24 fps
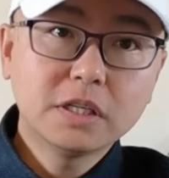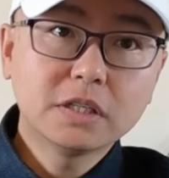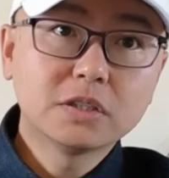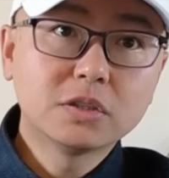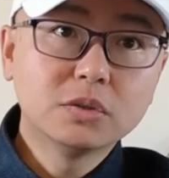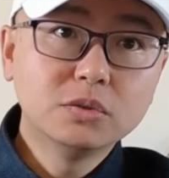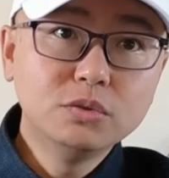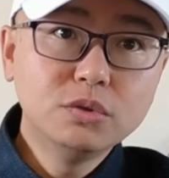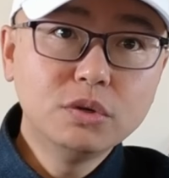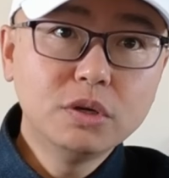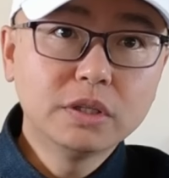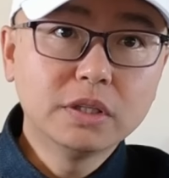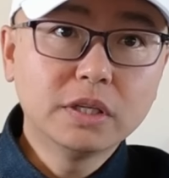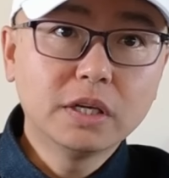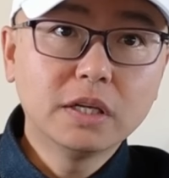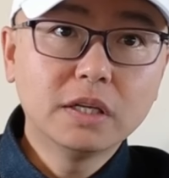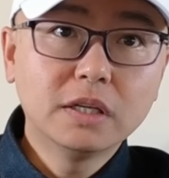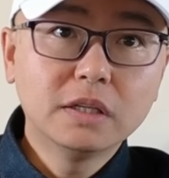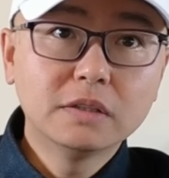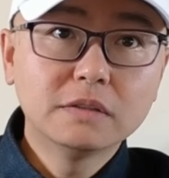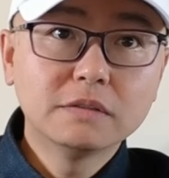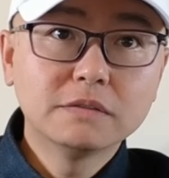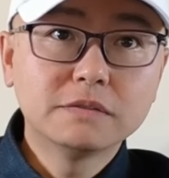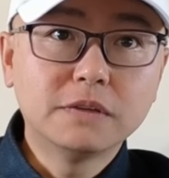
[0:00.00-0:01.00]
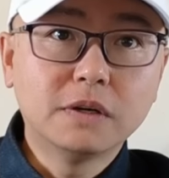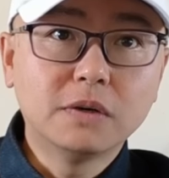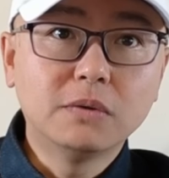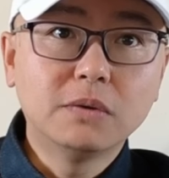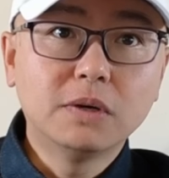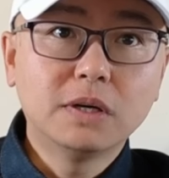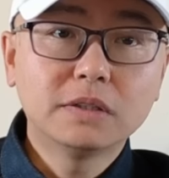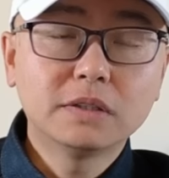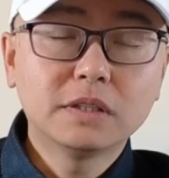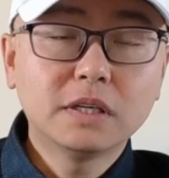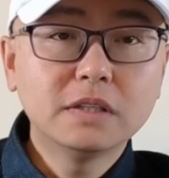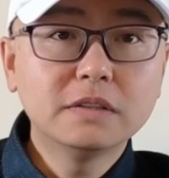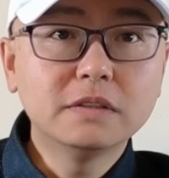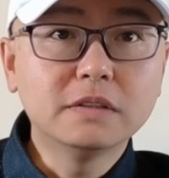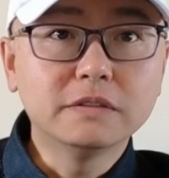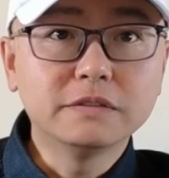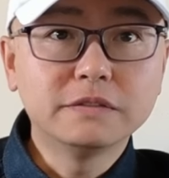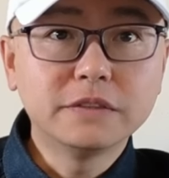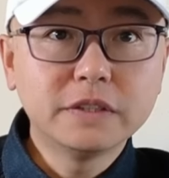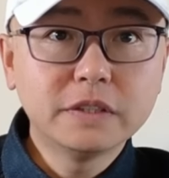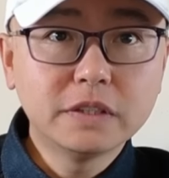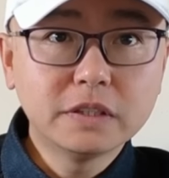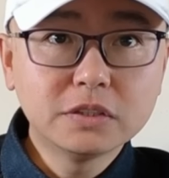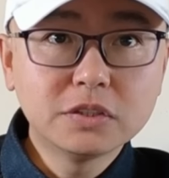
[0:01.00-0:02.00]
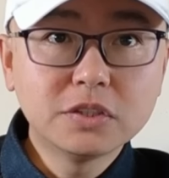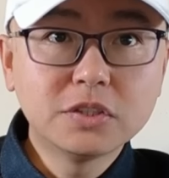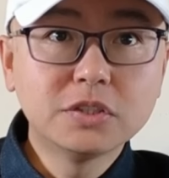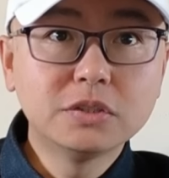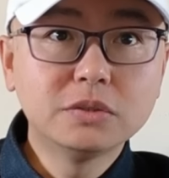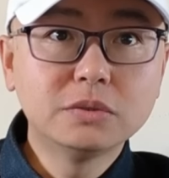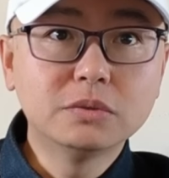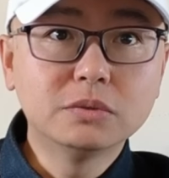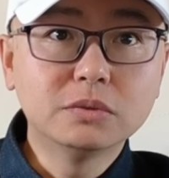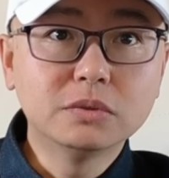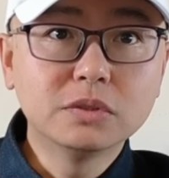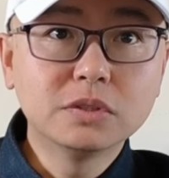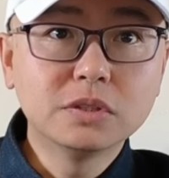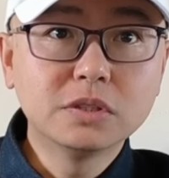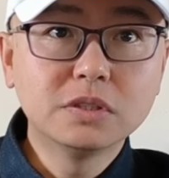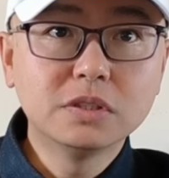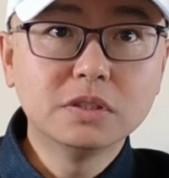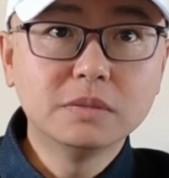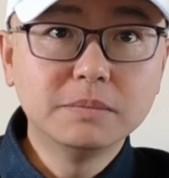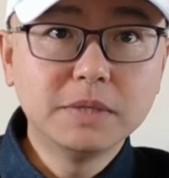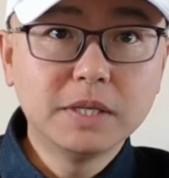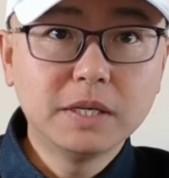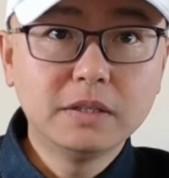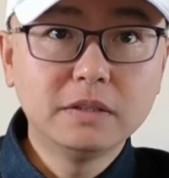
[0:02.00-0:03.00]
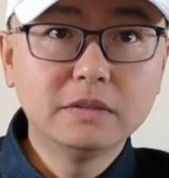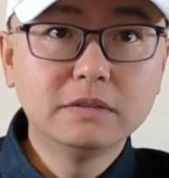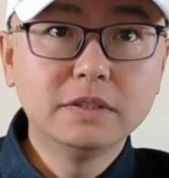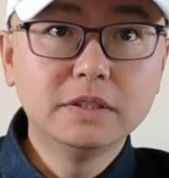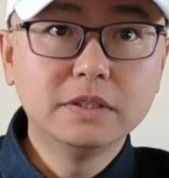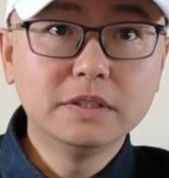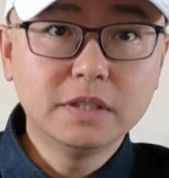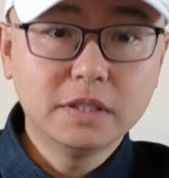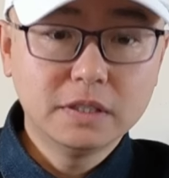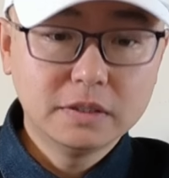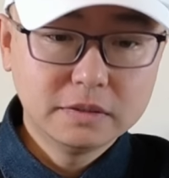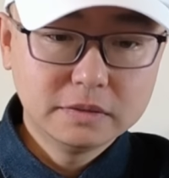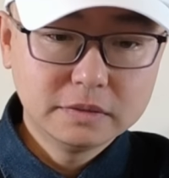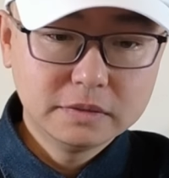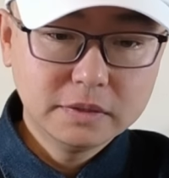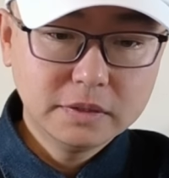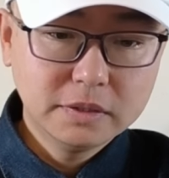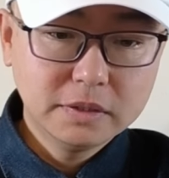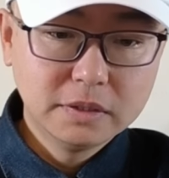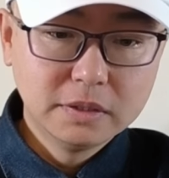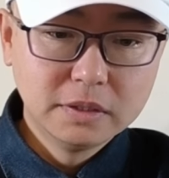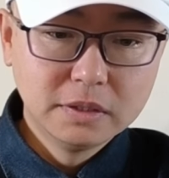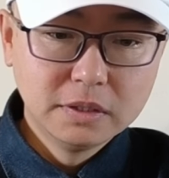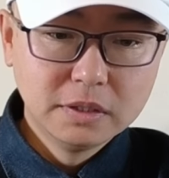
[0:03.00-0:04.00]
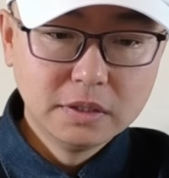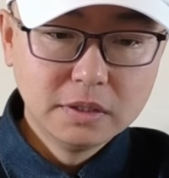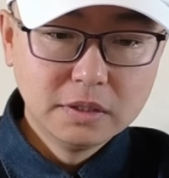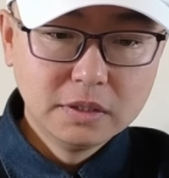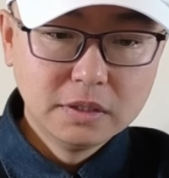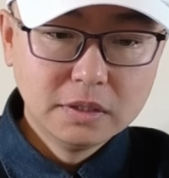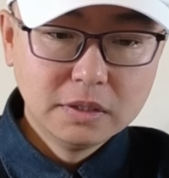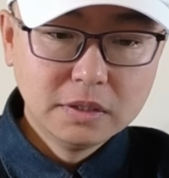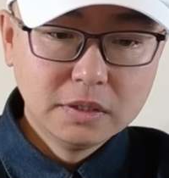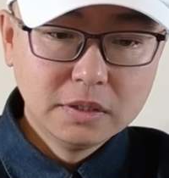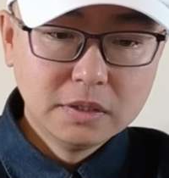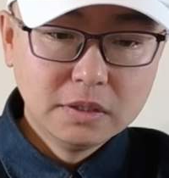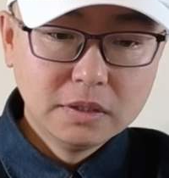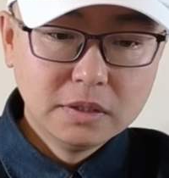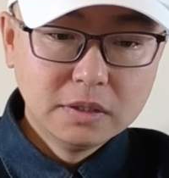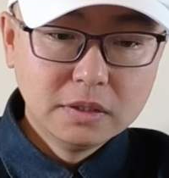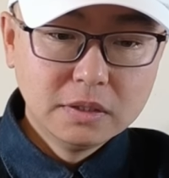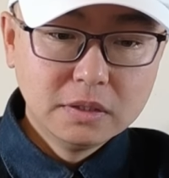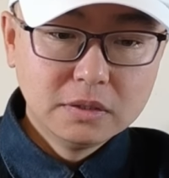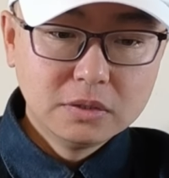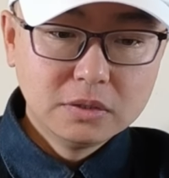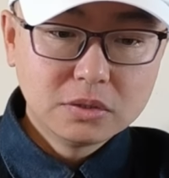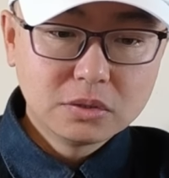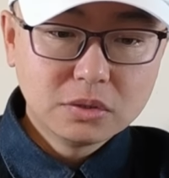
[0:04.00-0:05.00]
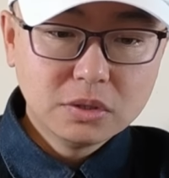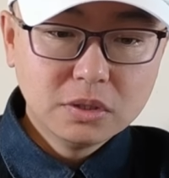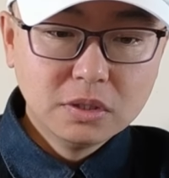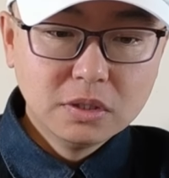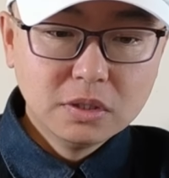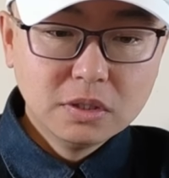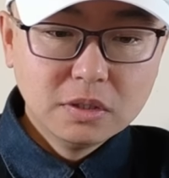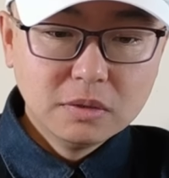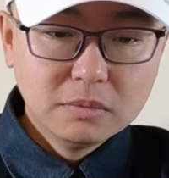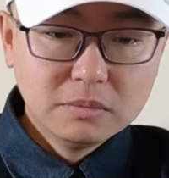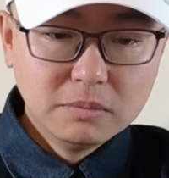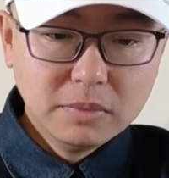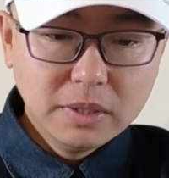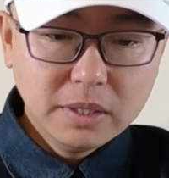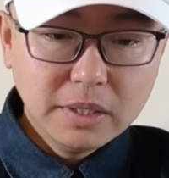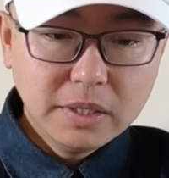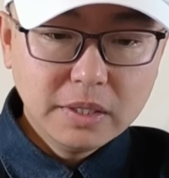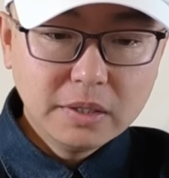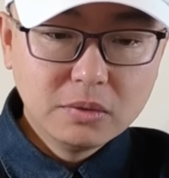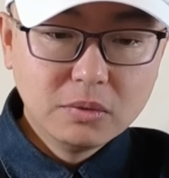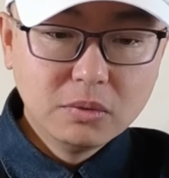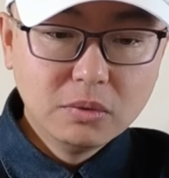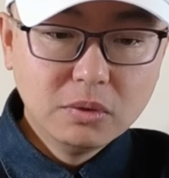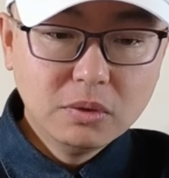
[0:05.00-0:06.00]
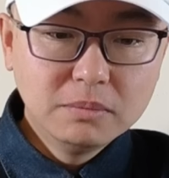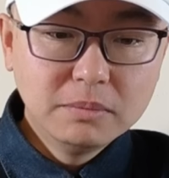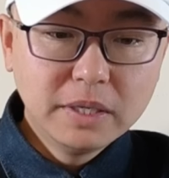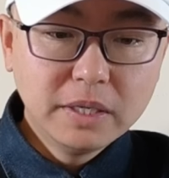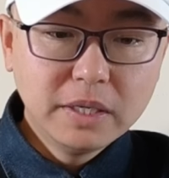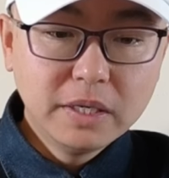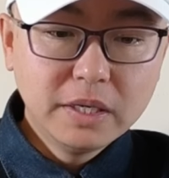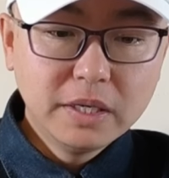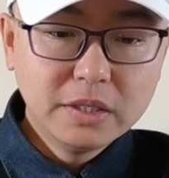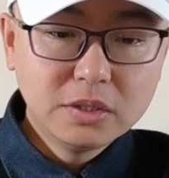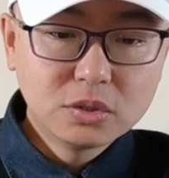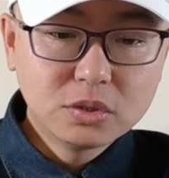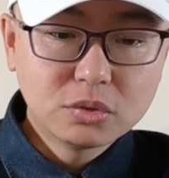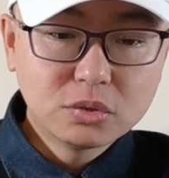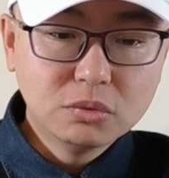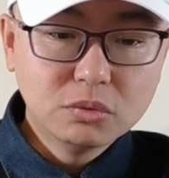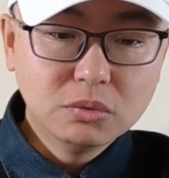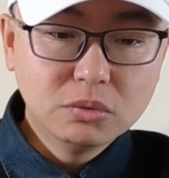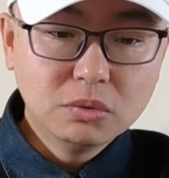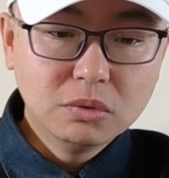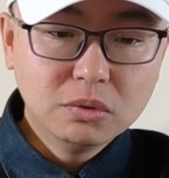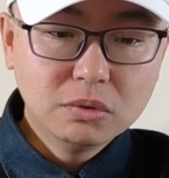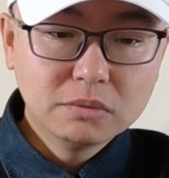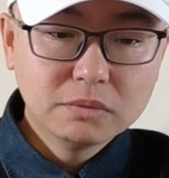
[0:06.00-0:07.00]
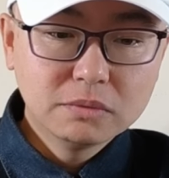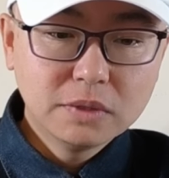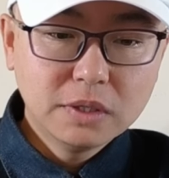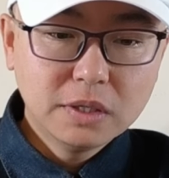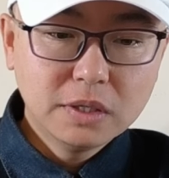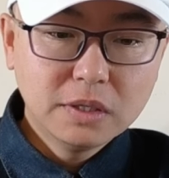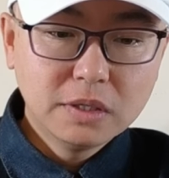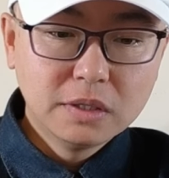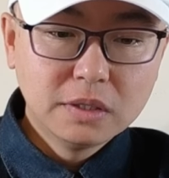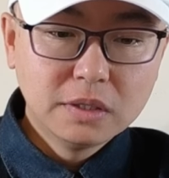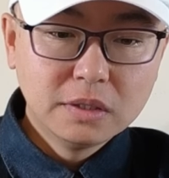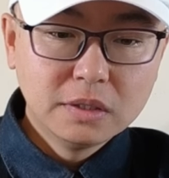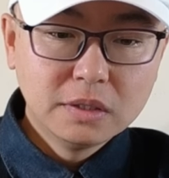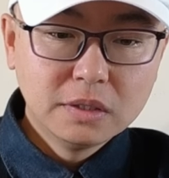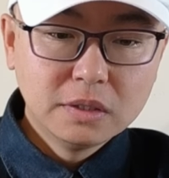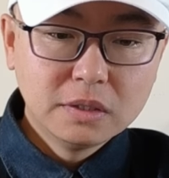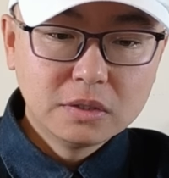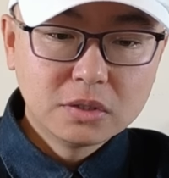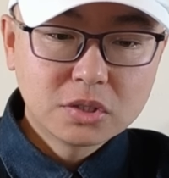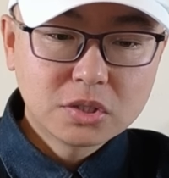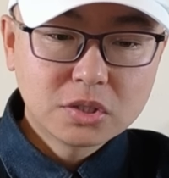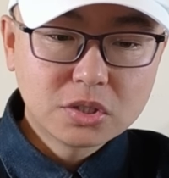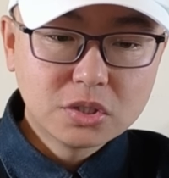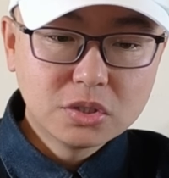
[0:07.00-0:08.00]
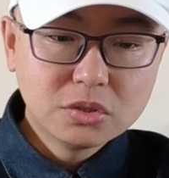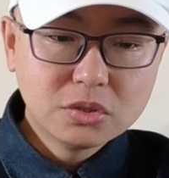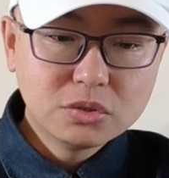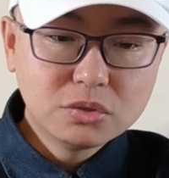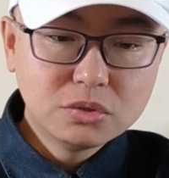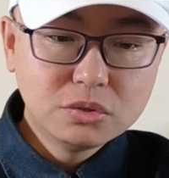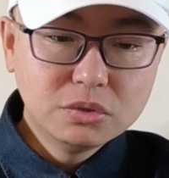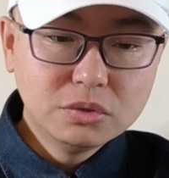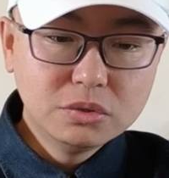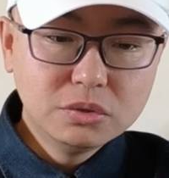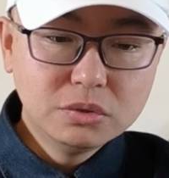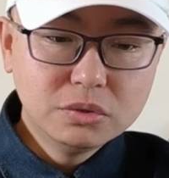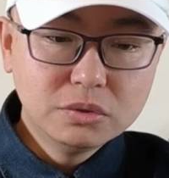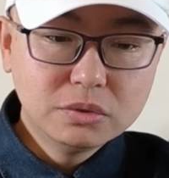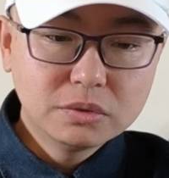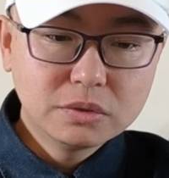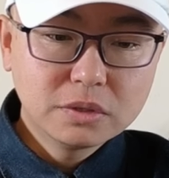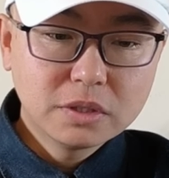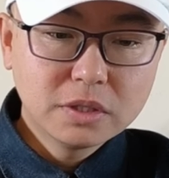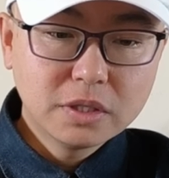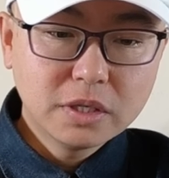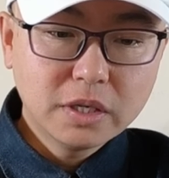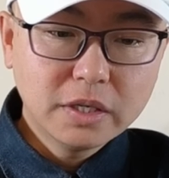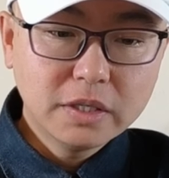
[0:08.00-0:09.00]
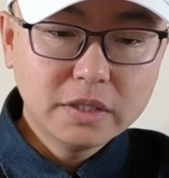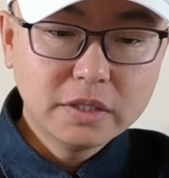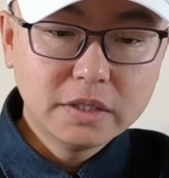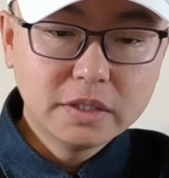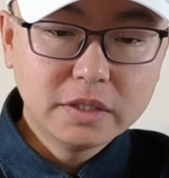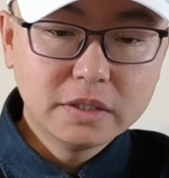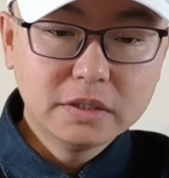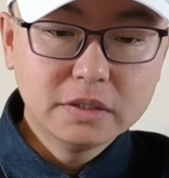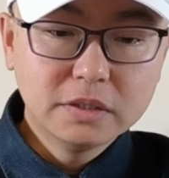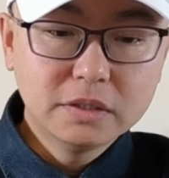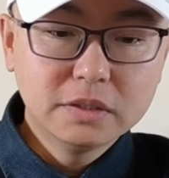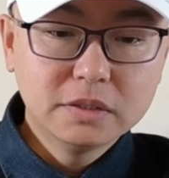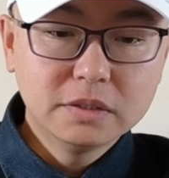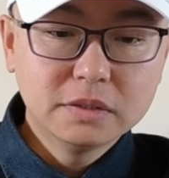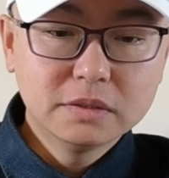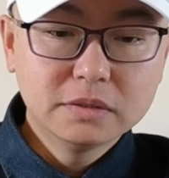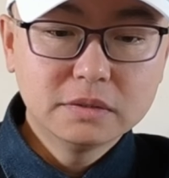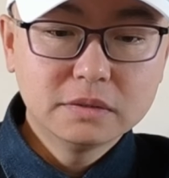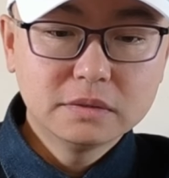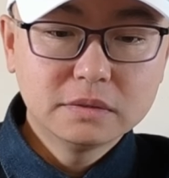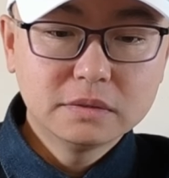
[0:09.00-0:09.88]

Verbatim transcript: 个时候越南访华，他也非常清楚自己面临的危险啊，就是美国美联储啊持续给这个